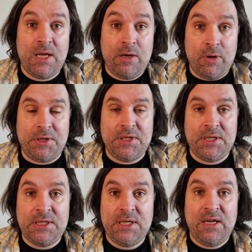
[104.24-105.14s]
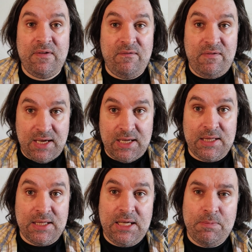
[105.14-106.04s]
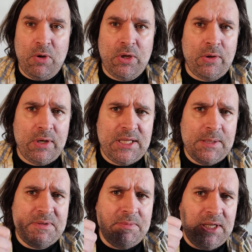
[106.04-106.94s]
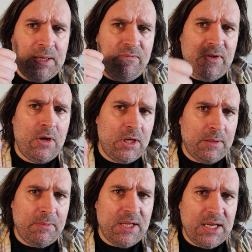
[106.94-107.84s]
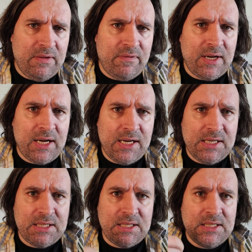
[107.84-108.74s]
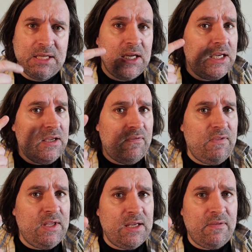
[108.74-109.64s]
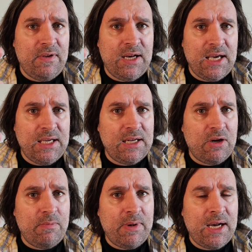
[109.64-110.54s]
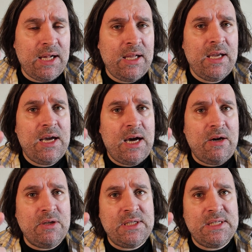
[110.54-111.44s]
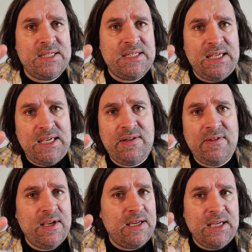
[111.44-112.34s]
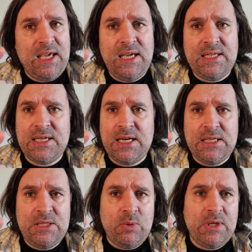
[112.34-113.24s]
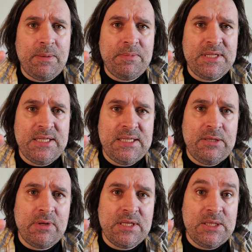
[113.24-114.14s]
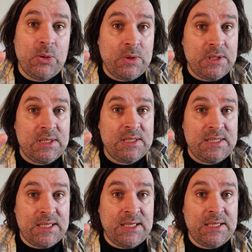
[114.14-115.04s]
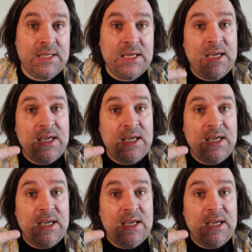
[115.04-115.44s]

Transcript: erörtert werden. Ich möchte euch Tipps mitgeben, wie ihr euch im Gericht verhaltet, wie ihr vielleicht auch mal aus Sicht der Gegenseite des Jugendamtes eine Situation äh, seht,